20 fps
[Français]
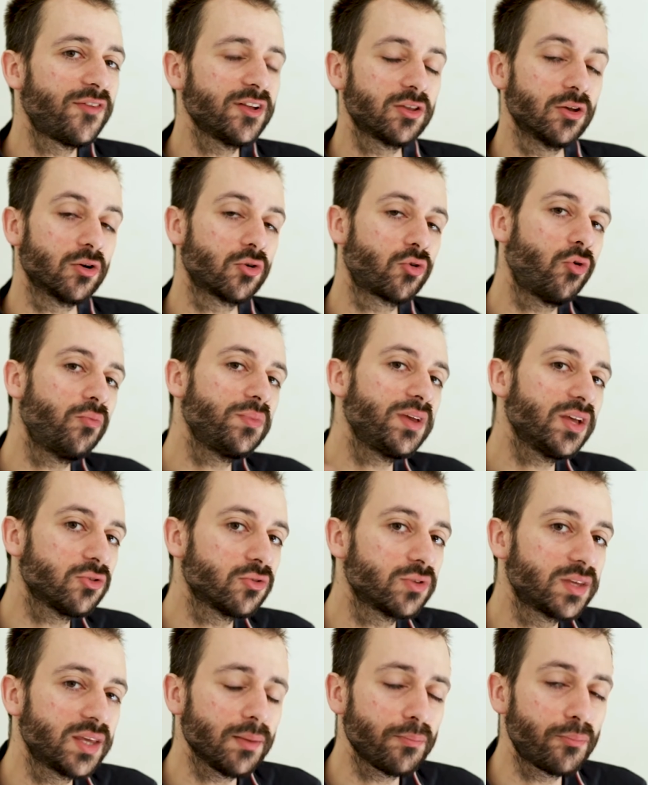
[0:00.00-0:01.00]
en fait combien
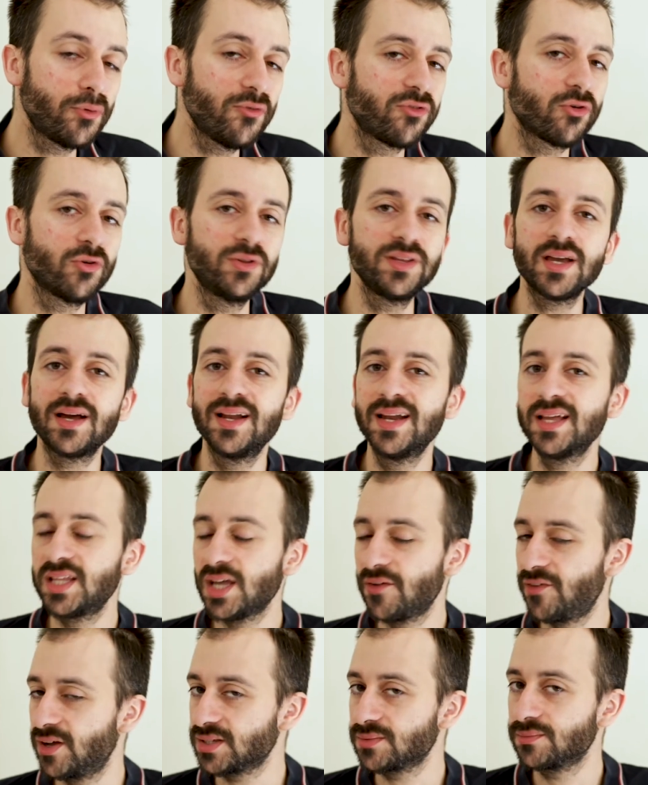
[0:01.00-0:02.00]
de gains peut fournir
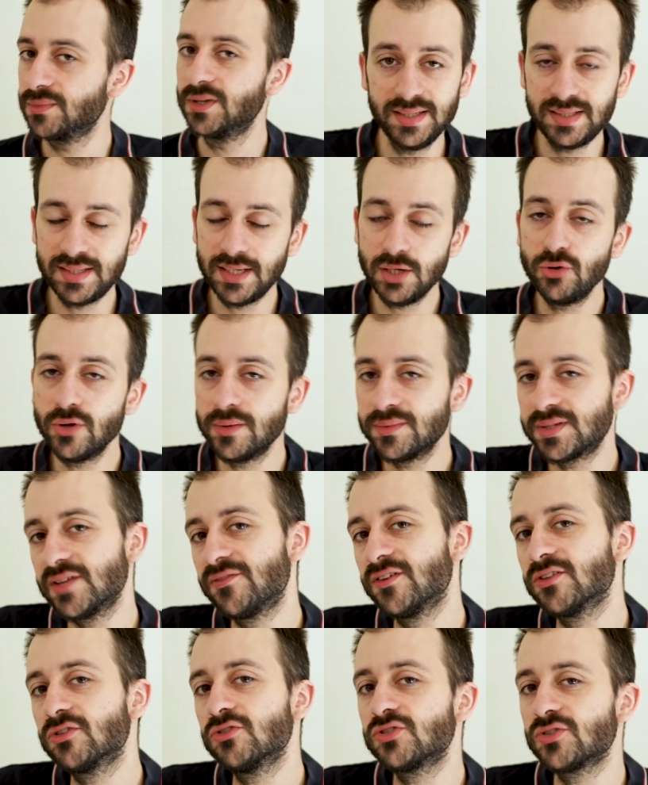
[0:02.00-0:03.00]
l'interface. Et le
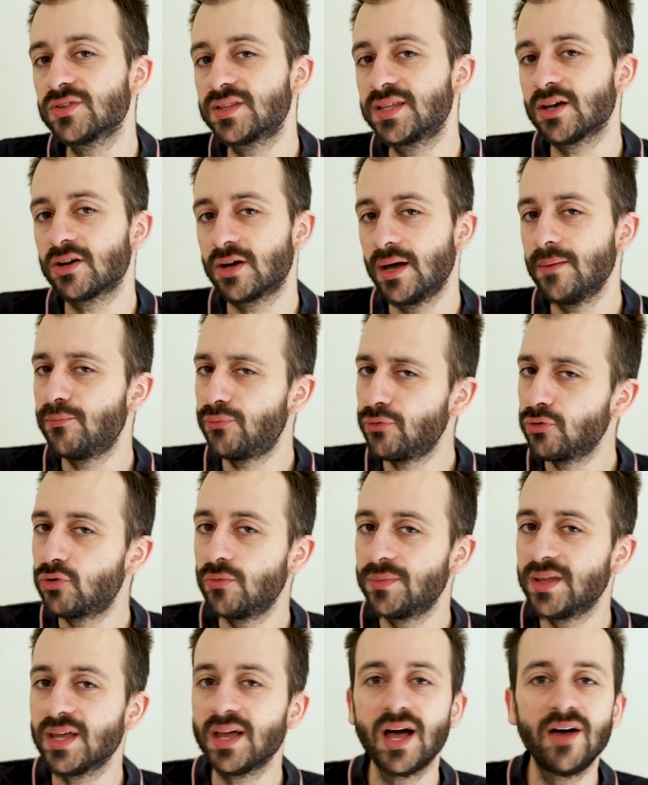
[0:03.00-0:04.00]
MC22 s'en tire quand même
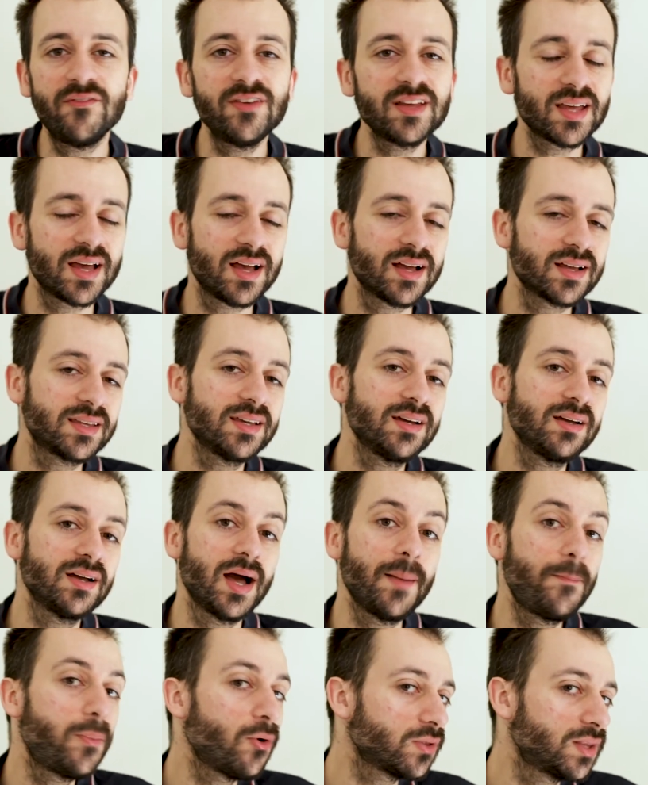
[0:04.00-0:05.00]
plutôt bien avec un gain
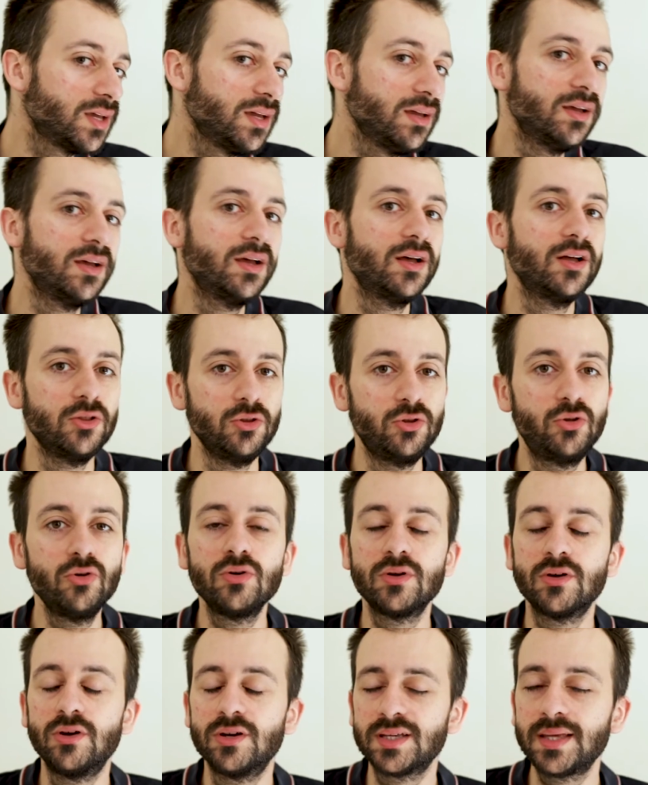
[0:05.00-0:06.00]
apporté
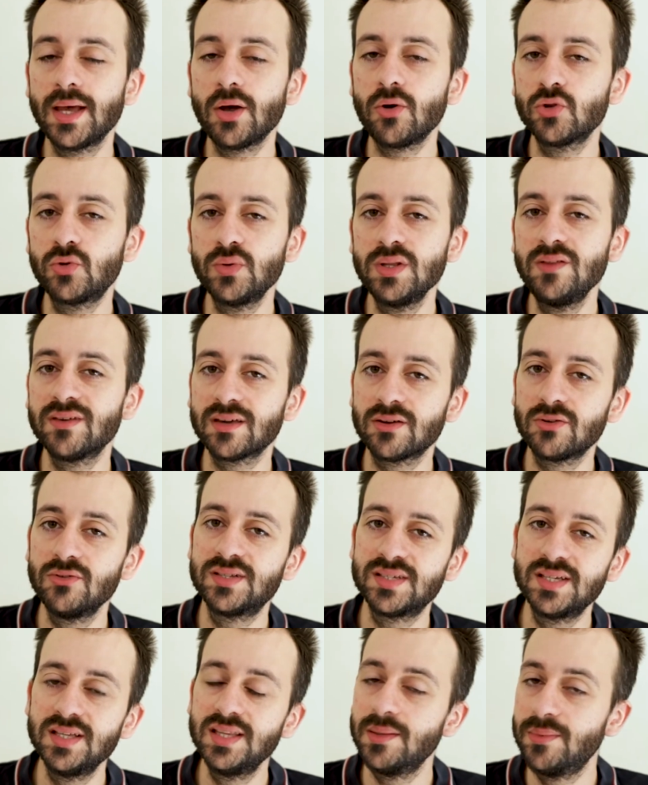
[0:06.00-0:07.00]
de
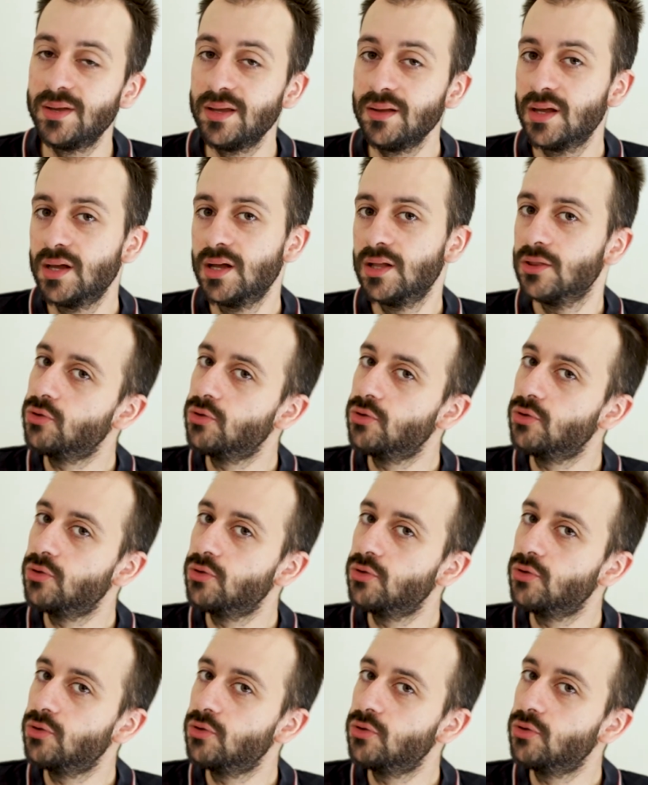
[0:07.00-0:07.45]
48,6 dB.